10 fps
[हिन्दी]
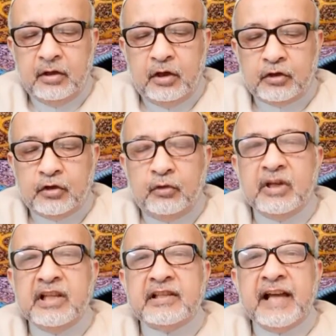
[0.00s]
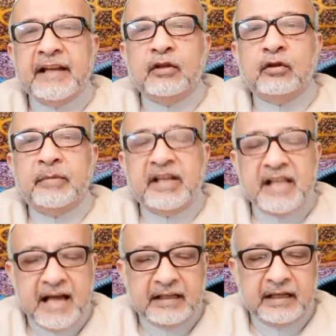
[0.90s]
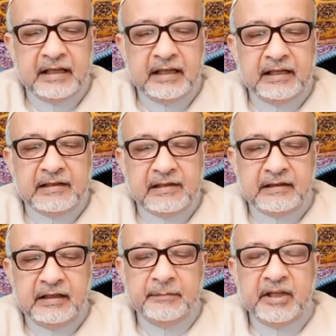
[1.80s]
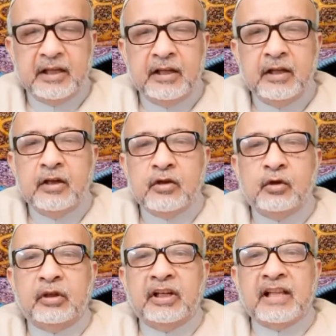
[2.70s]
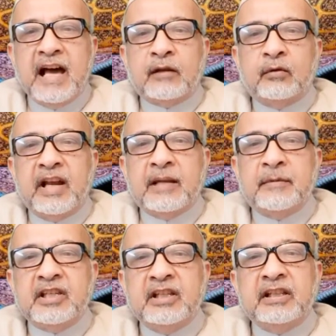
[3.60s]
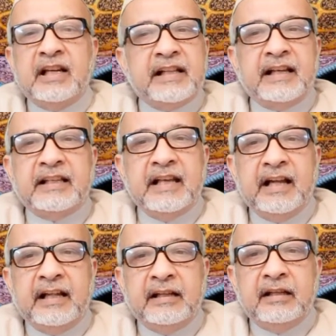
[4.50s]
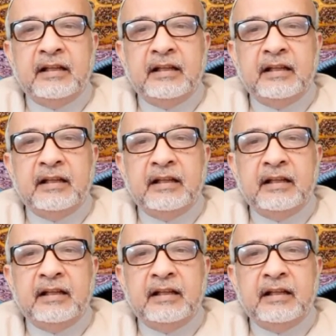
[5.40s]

और शूर इंसानी को बेदार करने के सिलसिले में जो किरदार कुरान मजीद ने अदा किया है